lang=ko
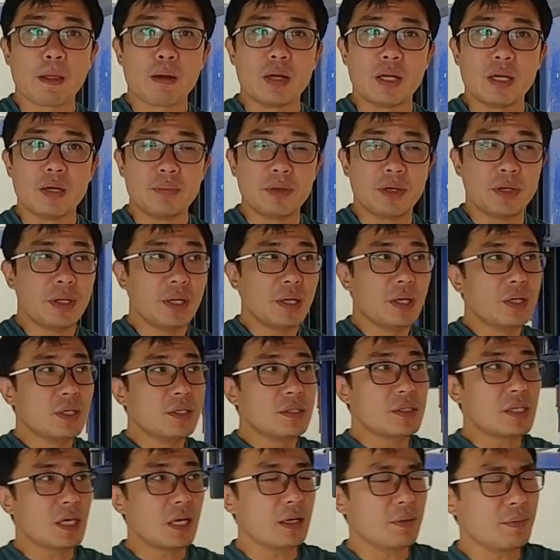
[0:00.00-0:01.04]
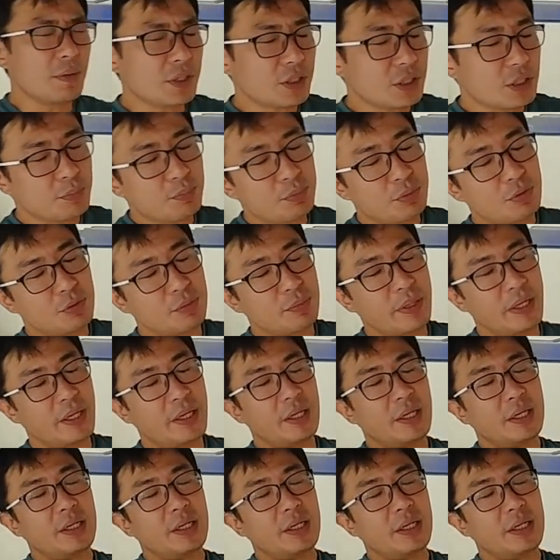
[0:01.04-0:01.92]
왜냐면 세라믹 제품이